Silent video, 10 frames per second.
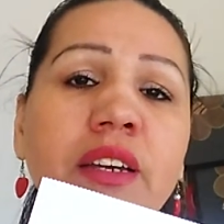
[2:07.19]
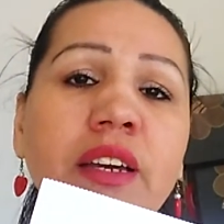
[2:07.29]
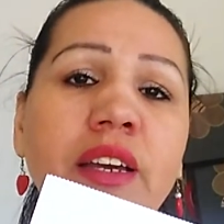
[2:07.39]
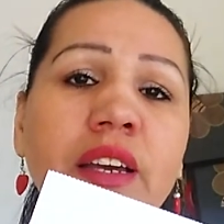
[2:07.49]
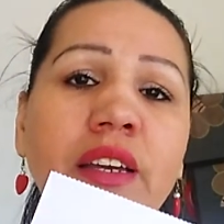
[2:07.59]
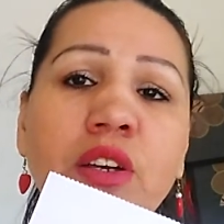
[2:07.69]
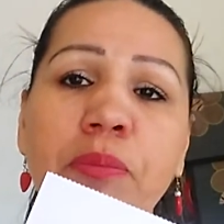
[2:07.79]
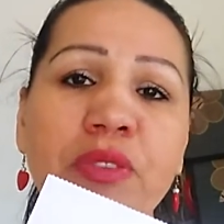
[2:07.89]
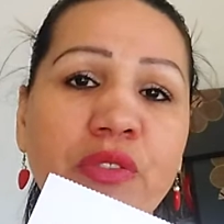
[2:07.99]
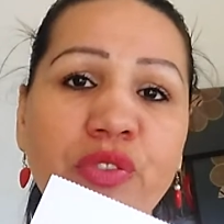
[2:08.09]
é, e eu
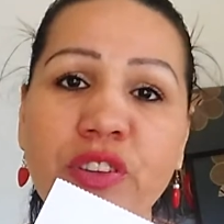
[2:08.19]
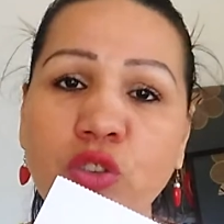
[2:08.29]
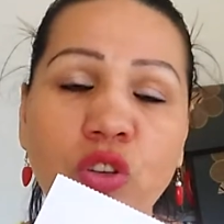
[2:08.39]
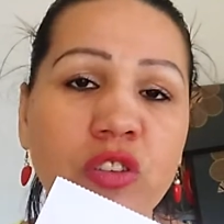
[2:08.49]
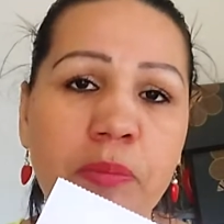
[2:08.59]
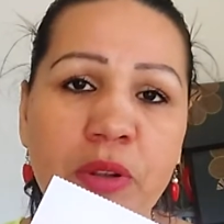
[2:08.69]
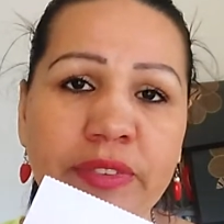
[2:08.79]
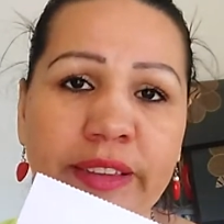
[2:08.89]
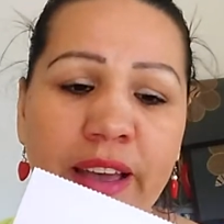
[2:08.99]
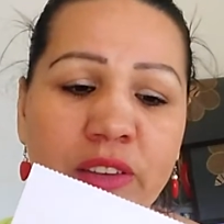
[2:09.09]
precisava fazer todo esse
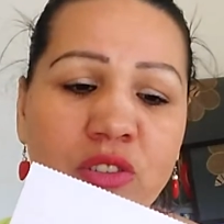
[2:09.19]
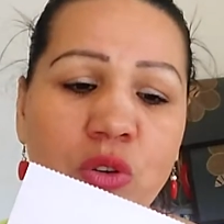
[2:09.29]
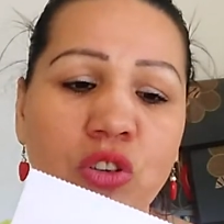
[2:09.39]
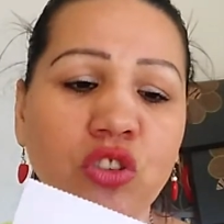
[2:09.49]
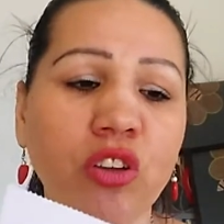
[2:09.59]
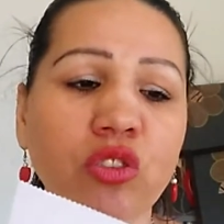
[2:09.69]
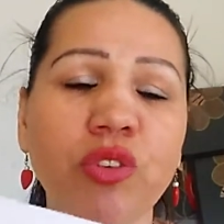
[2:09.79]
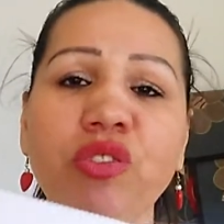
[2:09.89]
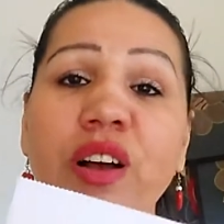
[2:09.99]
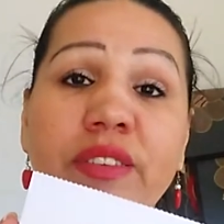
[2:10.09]
processo e hoje eu
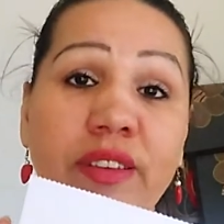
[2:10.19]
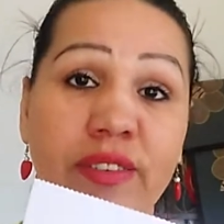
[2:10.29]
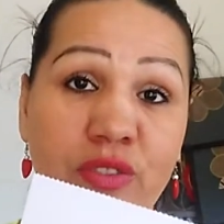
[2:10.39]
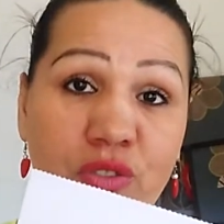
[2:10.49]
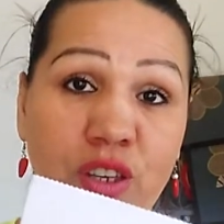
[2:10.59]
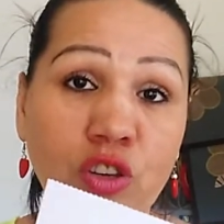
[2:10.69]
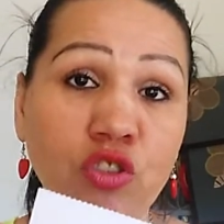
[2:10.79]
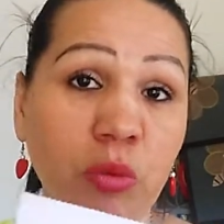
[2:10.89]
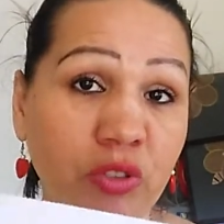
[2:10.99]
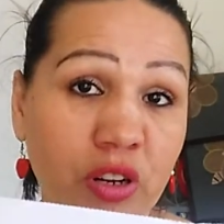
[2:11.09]
resolvi fazer esse
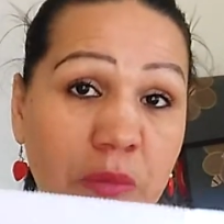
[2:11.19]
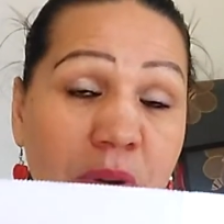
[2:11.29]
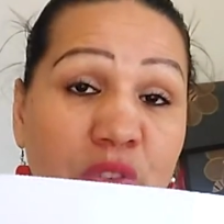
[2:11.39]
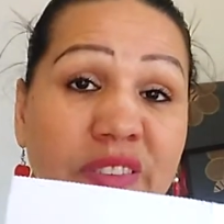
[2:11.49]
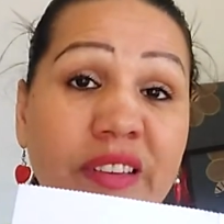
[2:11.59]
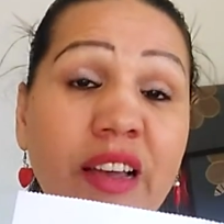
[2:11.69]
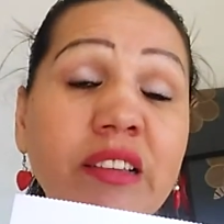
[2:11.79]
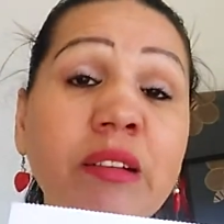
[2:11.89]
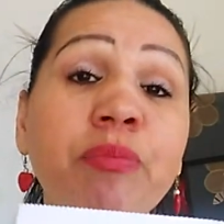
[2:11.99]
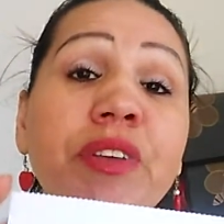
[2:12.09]
vídeo mostrando para
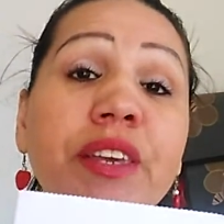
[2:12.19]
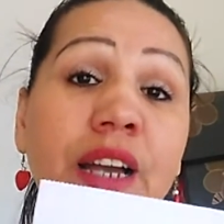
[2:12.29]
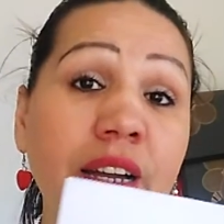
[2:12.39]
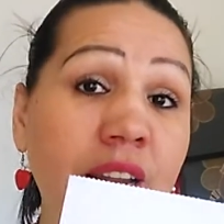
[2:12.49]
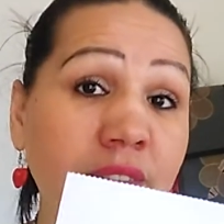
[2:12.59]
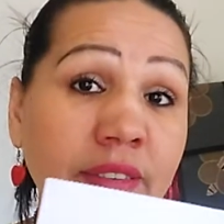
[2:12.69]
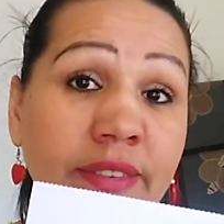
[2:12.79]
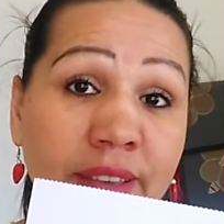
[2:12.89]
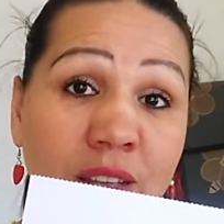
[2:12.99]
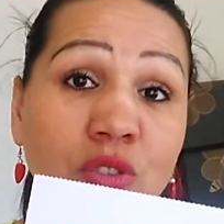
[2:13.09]
vocês e
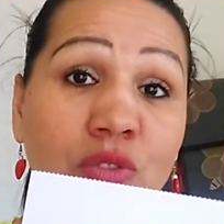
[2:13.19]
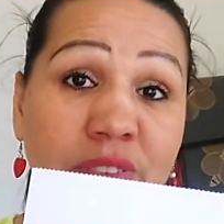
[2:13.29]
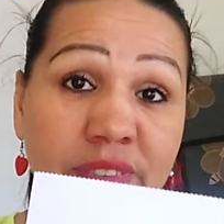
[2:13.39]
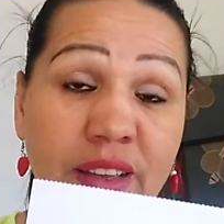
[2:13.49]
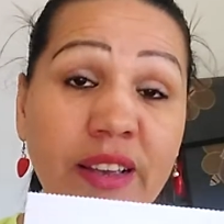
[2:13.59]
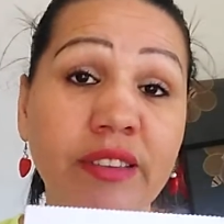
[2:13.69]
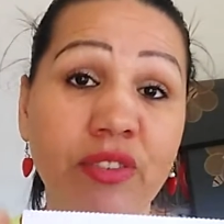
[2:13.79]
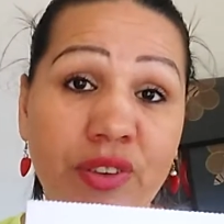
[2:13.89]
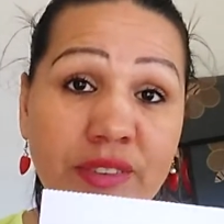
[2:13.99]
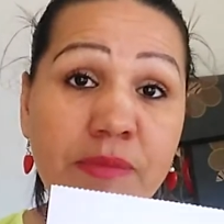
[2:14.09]
agradecendo vocês que
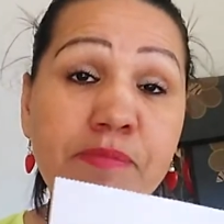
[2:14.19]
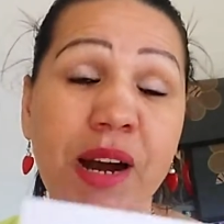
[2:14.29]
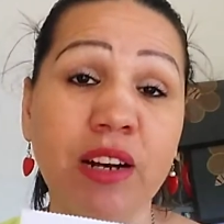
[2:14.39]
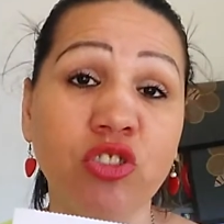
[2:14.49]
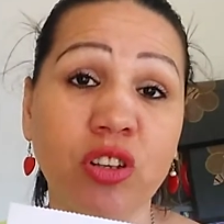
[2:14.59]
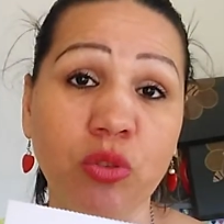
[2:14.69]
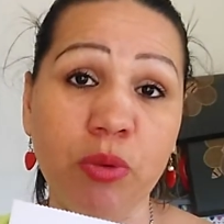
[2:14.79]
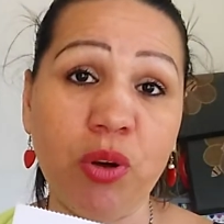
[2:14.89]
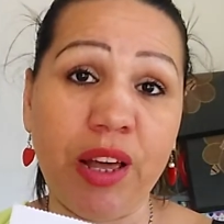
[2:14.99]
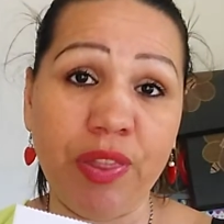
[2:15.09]
fazem parte aí do
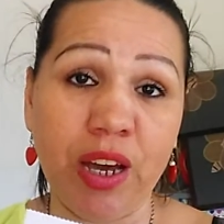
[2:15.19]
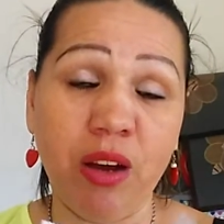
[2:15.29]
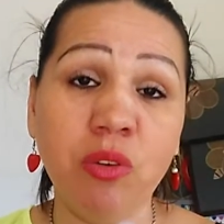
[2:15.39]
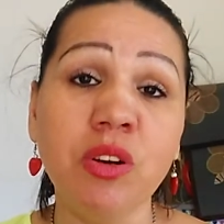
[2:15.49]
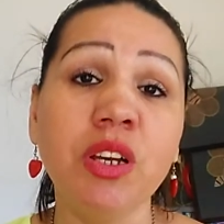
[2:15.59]
meu canal,